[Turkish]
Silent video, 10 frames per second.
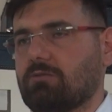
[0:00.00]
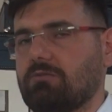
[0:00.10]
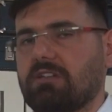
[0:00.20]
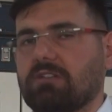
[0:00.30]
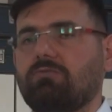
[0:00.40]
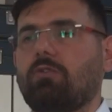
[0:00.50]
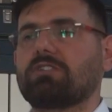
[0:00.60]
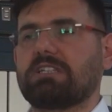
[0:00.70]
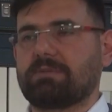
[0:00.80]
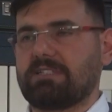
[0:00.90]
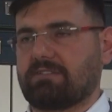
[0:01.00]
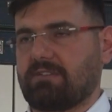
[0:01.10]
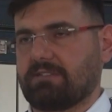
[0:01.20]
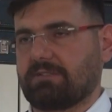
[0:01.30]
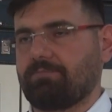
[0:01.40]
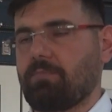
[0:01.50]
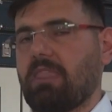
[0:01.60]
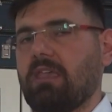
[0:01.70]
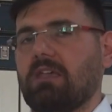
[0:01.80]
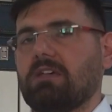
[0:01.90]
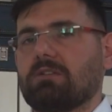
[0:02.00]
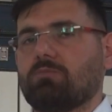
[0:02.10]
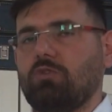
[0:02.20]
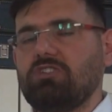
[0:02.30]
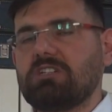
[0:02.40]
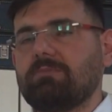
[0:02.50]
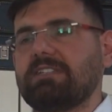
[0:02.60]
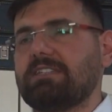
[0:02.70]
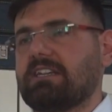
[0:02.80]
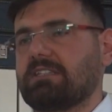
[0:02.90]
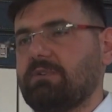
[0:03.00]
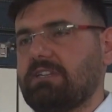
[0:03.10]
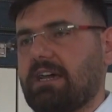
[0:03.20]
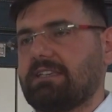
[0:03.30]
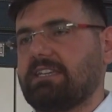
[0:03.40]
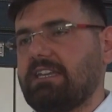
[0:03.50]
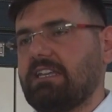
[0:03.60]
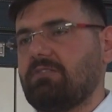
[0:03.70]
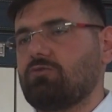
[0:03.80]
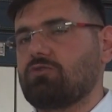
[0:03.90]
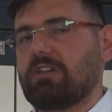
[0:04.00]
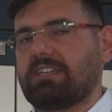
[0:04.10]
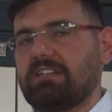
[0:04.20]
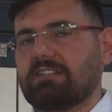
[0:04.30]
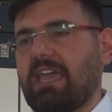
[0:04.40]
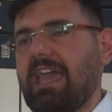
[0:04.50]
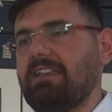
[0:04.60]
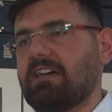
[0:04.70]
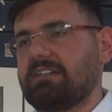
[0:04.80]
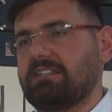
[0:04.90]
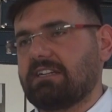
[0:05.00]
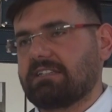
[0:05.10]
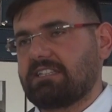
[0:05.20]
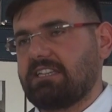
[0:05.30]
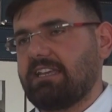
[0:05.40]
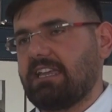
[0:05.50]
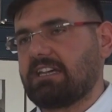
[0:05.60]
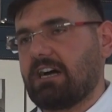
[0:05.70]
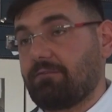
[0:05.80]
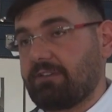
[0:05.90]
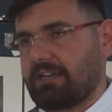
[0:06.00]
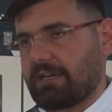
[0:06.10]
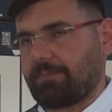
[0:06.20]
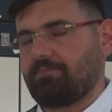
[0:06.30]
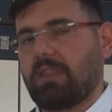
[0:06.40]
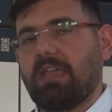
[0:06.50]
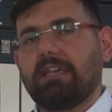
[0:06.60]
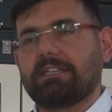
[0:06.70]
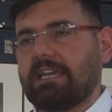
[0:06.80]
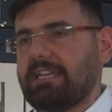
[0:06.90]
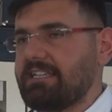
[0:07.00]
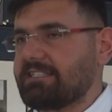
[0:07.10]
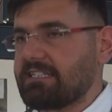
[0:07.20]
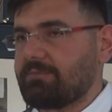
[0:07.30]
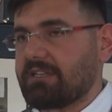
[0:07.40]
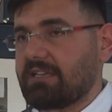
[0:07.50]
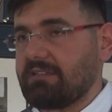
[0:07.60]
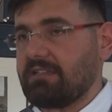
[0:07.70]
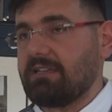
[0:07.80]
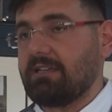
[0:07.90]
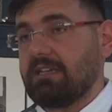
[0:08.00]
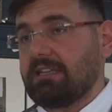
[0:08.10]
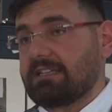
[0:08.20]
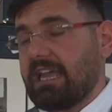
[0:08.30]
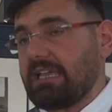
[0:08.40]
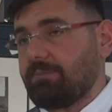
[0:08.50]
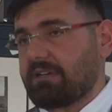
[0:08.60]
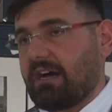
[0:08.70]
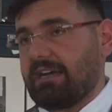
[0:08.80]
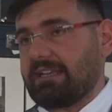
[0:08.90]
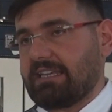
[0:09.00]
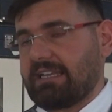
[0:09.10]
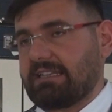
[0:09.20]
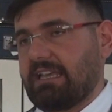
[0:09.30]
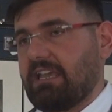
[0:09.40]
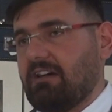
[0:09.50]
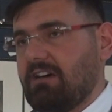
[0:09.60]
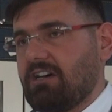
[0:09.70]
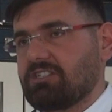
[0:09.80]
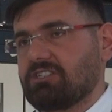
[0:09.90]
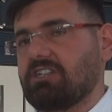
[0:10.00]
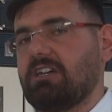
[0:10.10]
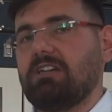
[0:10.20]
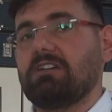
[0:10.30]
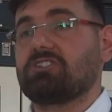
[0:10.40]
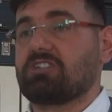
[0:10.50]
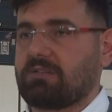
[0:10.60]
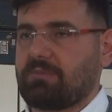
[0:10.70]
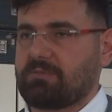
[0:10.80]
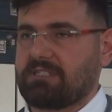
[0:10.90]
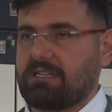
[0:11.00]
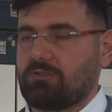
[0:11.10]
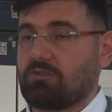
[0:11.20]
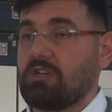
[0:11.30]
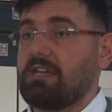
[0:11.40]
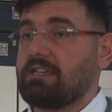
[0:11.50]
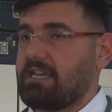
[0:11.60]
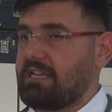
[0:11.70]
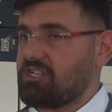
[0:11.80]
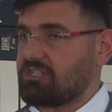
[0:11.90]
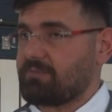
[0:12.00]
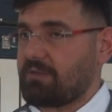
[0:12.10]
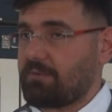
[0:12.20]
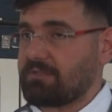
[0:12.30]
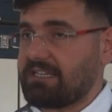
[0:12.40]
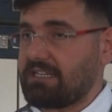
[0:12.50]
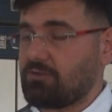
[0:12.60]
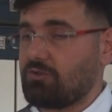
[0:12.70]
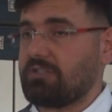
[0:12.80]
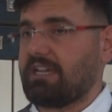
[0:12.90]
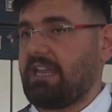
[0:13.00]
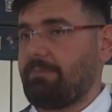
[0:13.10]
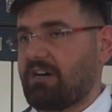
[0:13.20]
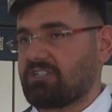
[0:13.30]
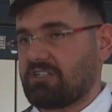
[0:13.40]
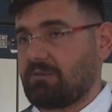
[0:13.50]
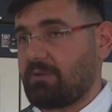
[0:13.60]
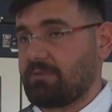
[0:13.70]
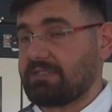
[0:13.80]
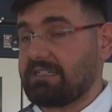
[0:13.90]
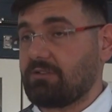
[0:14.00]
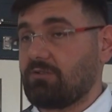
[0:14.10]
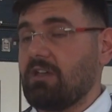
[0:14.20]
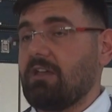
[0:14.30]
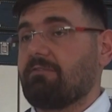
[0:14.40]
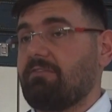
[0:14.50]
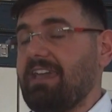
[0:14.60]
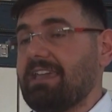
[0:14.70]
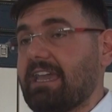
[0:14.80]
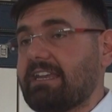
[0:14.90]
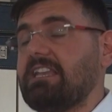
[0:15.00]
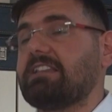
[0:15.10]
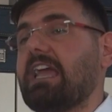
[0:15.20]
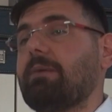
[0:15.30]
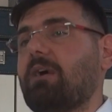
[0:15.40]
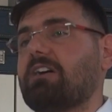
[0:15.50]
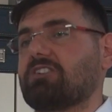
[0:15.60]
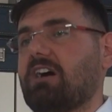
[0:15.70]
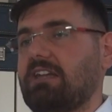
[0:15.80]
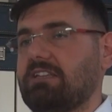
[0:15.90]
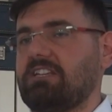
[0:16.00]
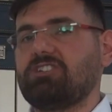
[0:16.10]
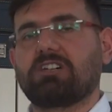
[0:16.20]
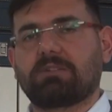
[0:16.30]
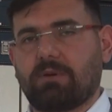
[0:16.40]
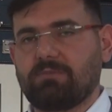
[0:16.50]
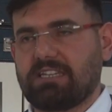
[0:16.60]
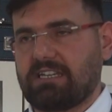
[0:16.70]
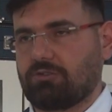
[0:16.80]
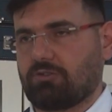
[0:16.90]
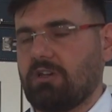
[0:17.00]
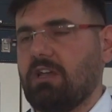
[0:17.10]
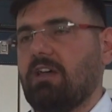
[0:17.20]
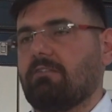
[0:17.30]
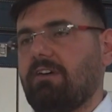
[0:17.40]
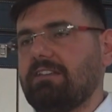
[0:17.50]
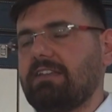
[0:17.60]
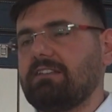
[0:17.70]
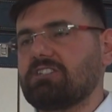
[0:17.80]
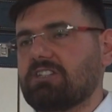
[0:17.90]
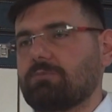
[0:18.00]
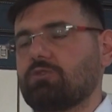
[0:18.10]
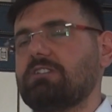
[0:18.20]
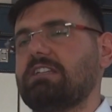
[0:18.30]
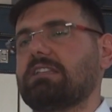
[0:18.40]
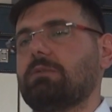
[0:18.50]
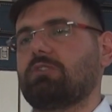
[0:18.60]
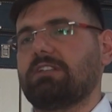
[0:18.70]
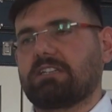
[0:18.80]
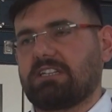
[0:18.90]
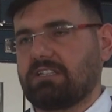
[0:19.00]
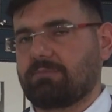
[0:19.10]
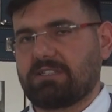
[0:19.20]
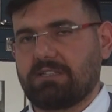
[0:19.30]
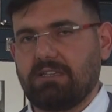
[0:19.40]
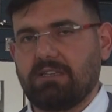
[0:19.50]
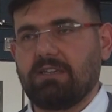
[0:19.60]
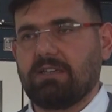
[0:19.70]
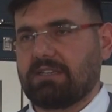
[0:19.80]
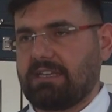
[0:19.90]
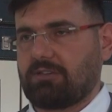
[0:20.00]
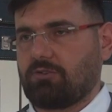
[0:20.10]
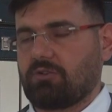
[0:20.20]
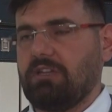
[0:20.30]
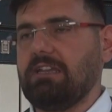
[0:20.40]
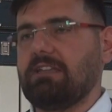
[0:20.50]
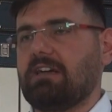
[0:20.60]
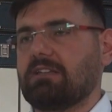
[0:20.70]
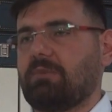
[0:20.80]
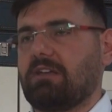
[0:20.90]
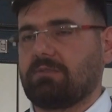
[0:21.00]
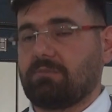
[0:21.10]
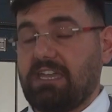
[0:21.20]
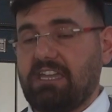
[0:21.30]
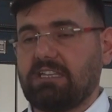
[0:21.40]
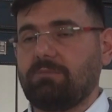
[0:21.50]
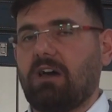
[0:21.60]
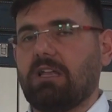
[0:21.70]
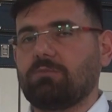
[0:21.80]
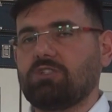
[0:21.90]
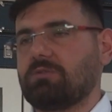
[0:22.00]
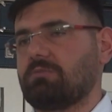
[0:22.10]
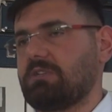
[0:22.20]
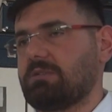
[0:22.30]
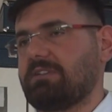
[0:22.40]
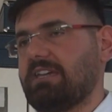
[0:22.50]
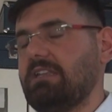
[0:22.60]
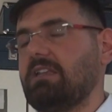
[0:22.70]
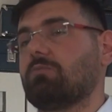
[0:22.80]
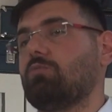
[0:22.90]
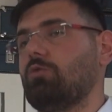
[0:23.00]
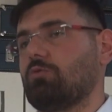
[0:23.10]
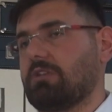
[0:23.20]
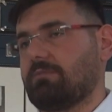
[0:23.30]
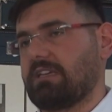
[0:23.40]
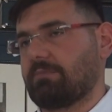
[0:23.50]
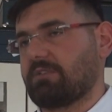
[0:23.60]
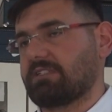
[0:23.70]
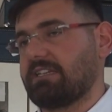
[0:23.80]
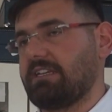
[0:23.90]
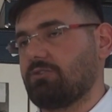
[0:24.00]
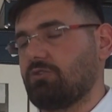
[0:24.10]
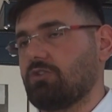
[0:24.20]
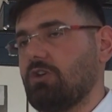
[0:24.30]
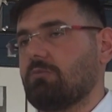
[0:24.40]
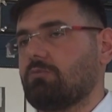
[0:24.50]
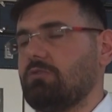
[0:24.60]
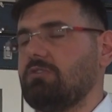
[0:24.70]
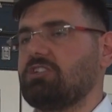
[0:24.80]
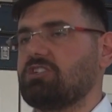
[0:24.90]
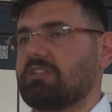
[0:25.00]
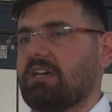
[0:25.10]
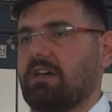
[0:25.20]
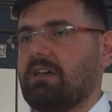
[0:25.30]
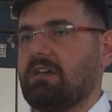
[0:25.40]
kullandığı forcepsler vardır. Bu cımbız yardımıyla kenenin vücuda girdiği en yakın yerden keneyi kavrayarak, keneyi sıkmadan tek bir hareketle yavaşça çıkartmamız gerekiyor. Keneyi sıkmamamız gerekiyor, keneyi parçalamamız gerekiyor ve keneyi tek parça halinde çıkartmamız gerekiyor. Vatandaşlarımız özellikle buna dikkat etmesi gerekiyor. İlk yardım eğitimi almış bir bireyin bu uygulama yapması gerekiyor. Bunun dışında